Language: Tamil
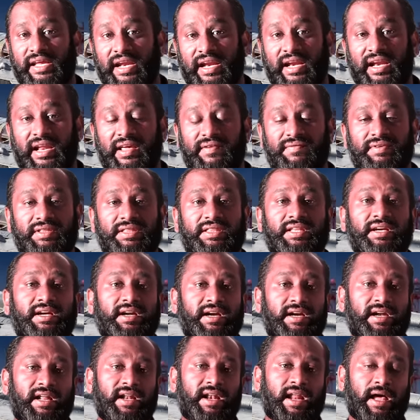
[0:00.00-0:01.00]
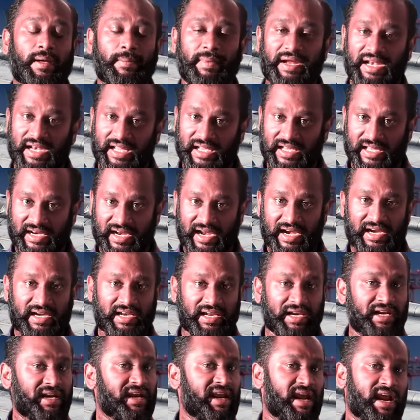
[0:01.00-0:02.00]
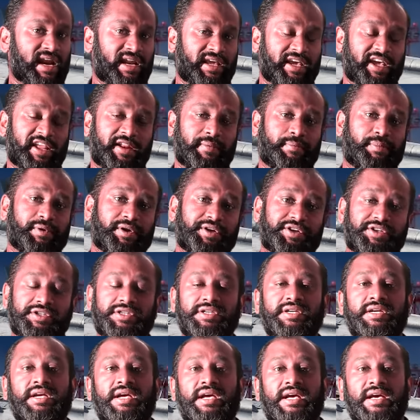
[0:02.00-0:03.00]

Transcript: எண்ணெய் வித்துக்கள் எல்லாமே இன்றைக்கி ரேட்டு இந்தியாவில் ஏறி போயிடுச்சு